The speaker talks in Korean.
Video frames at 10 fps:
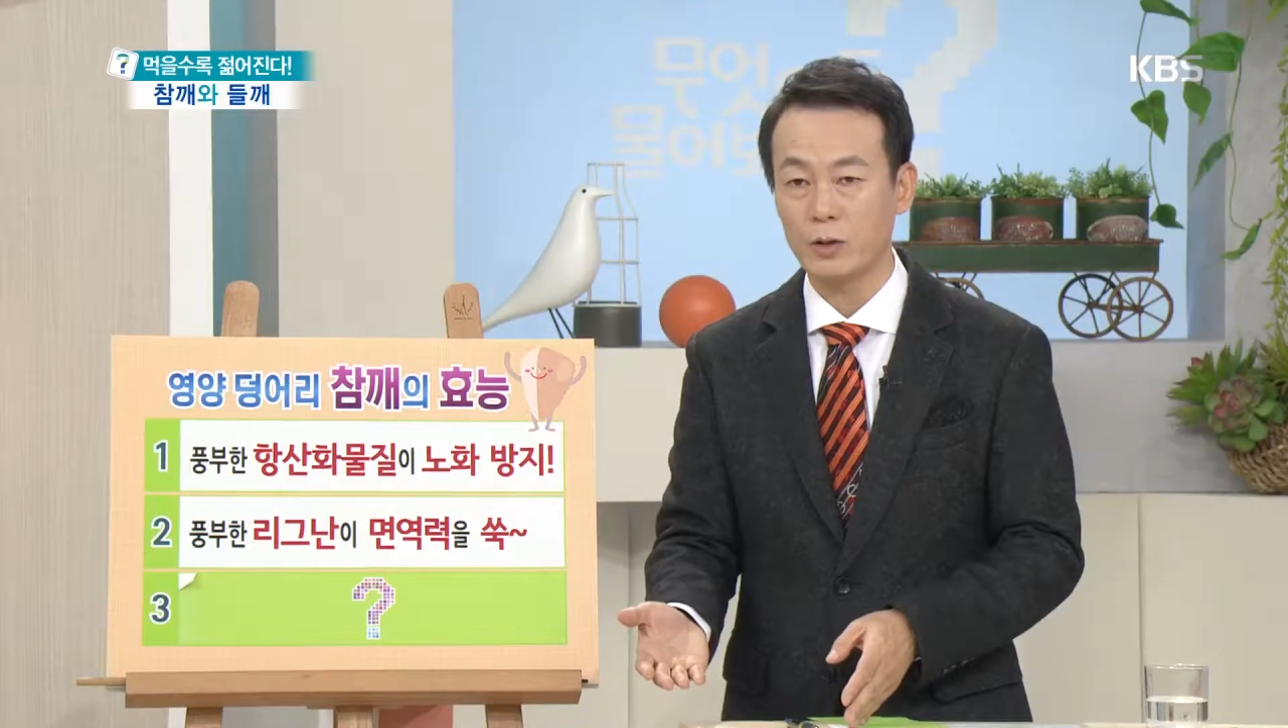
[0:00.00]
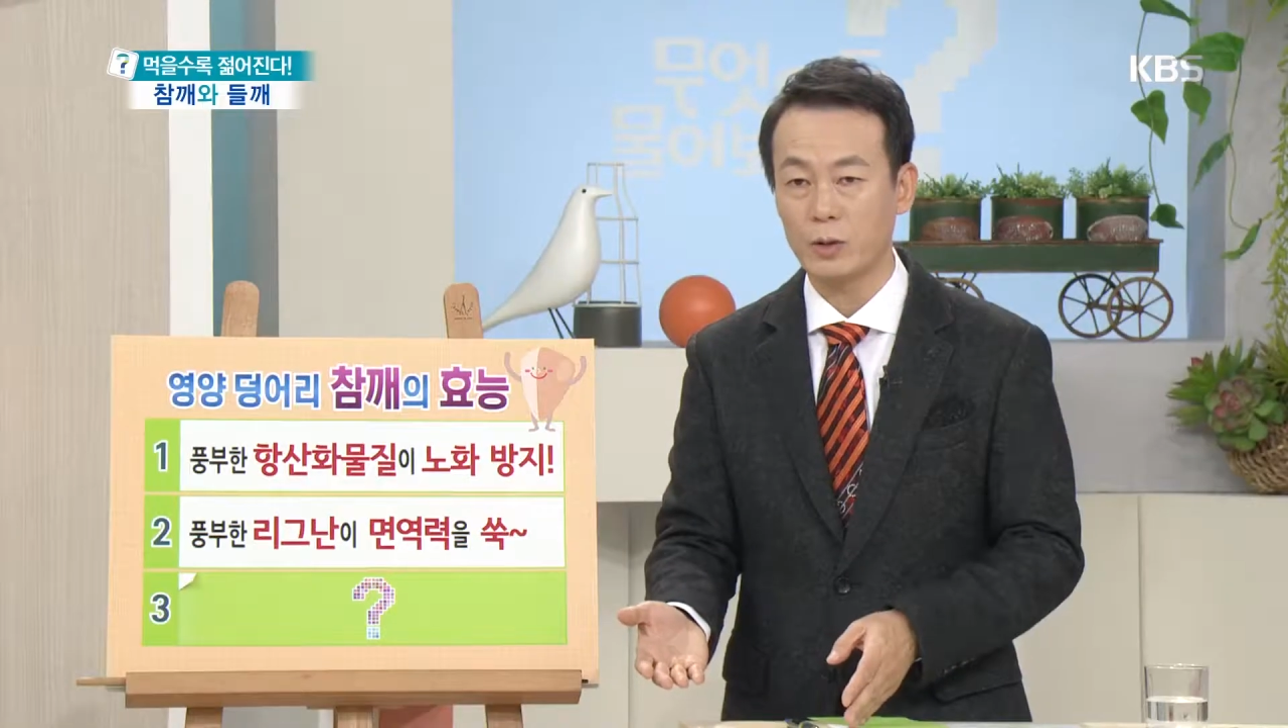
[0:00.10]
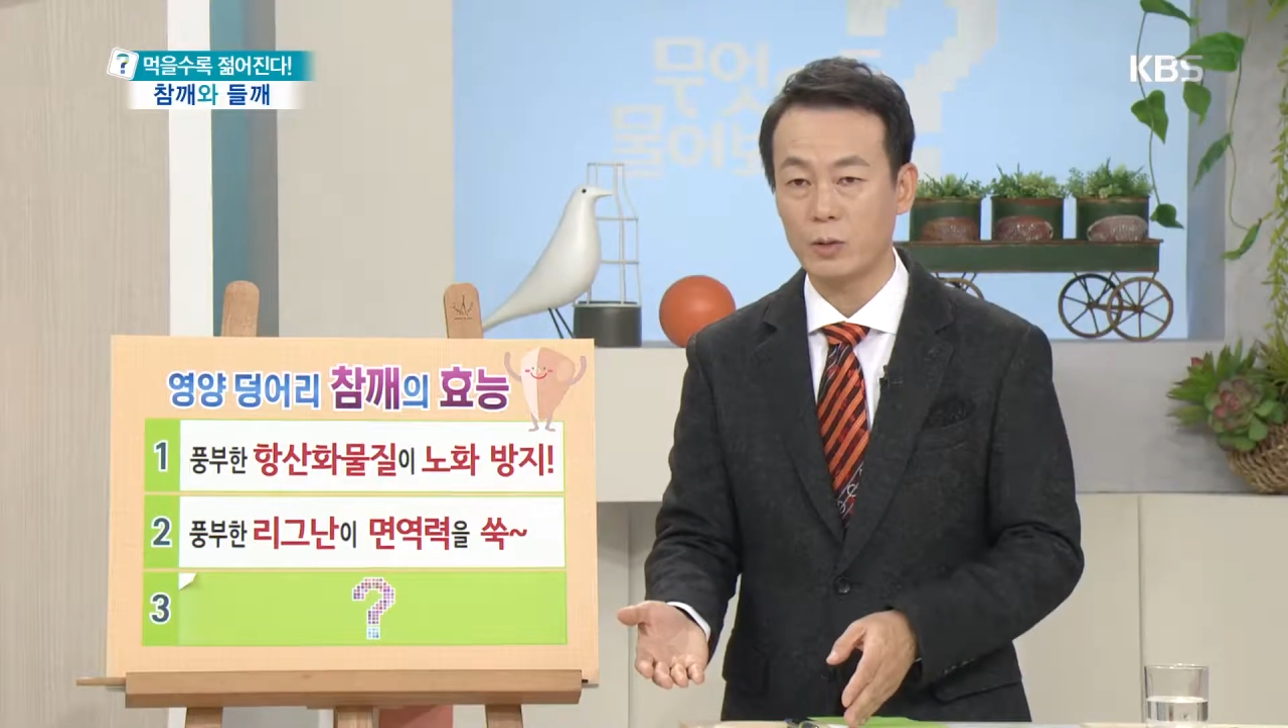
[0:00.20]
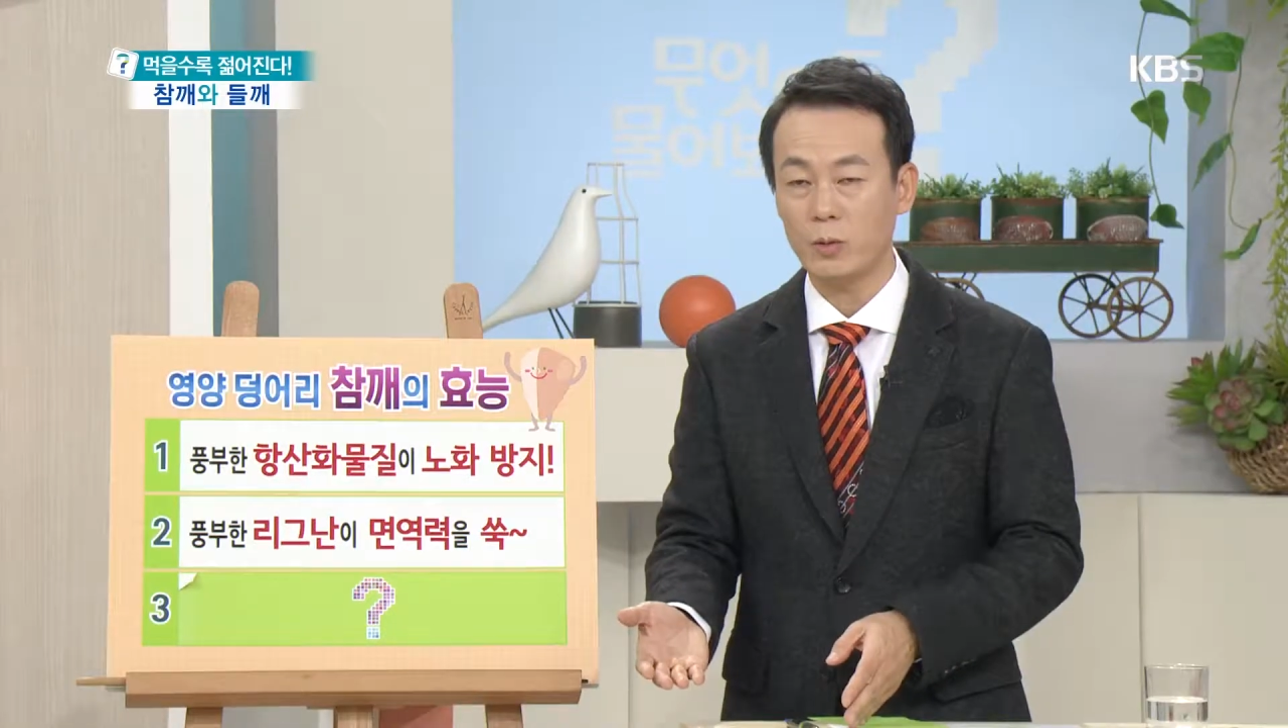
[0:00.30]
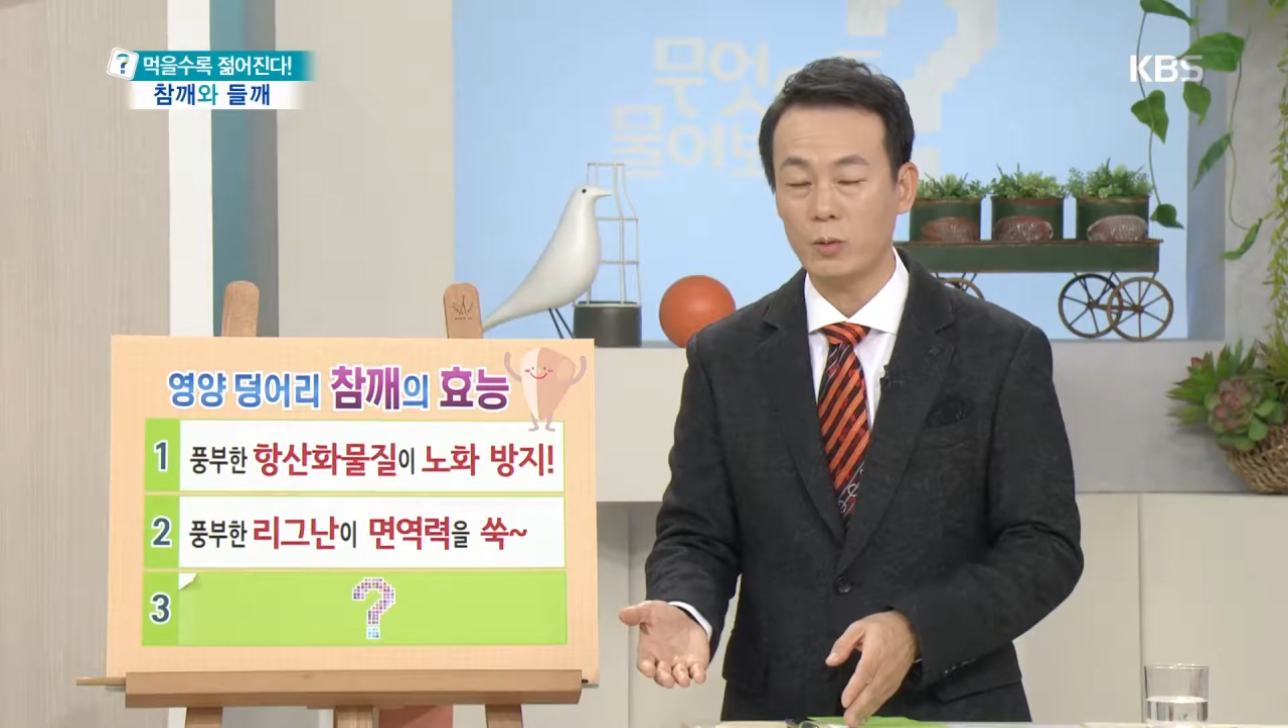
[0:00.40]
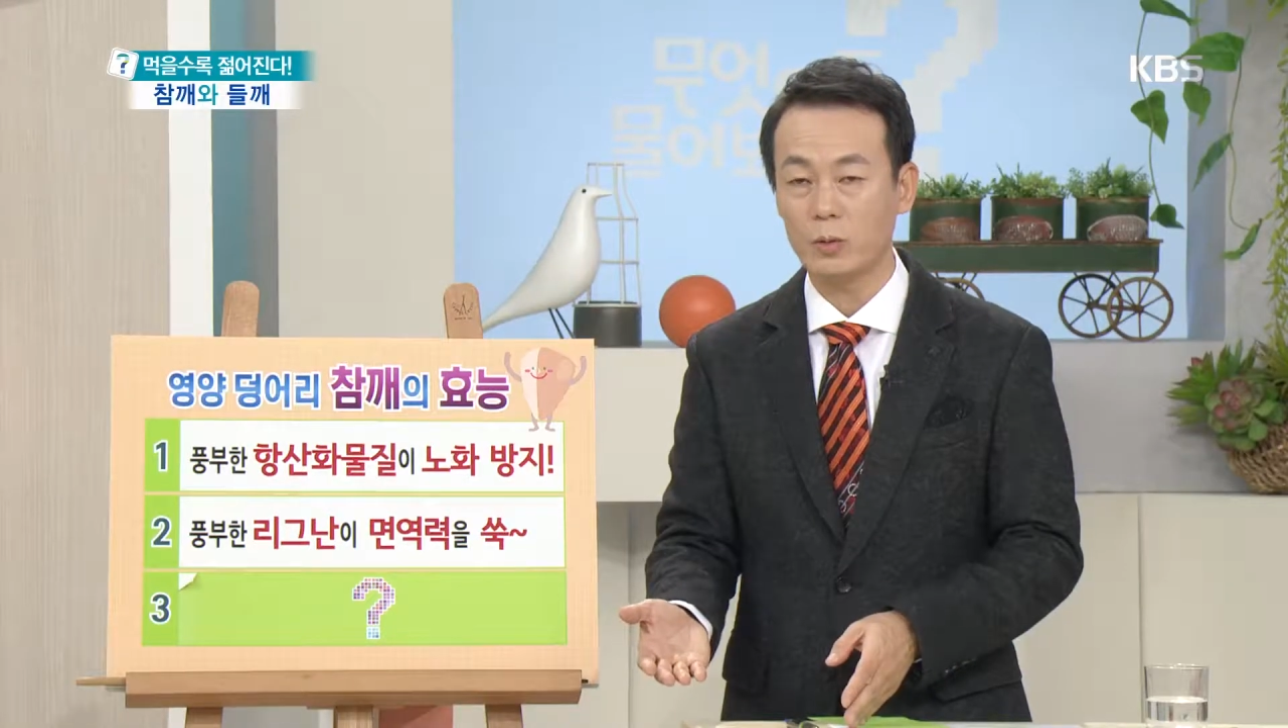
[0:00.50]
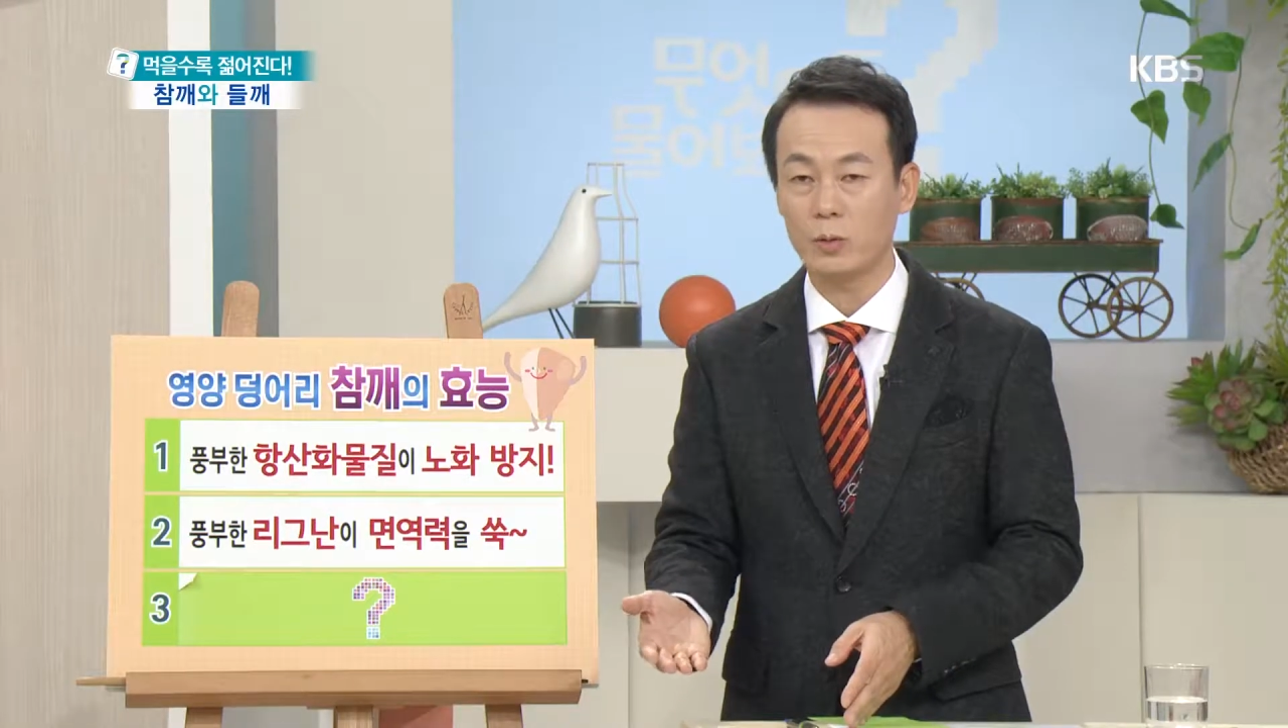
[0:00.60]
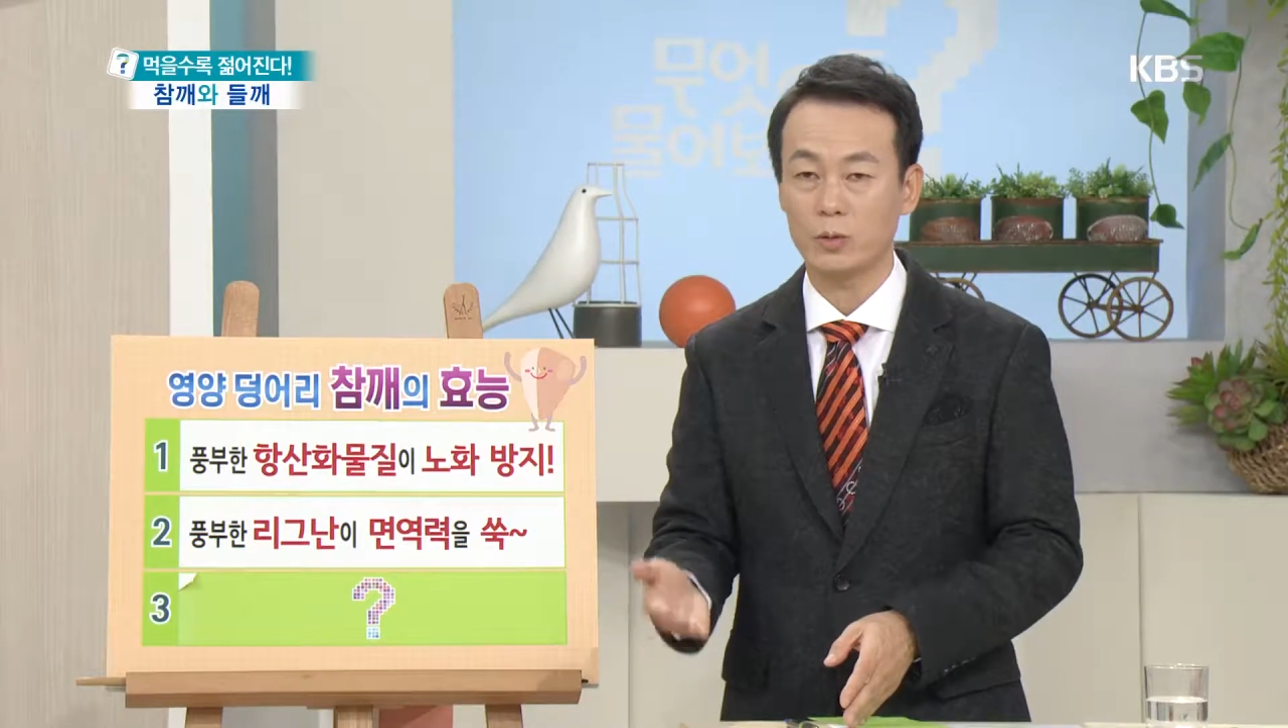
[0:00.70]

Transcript: 수 있고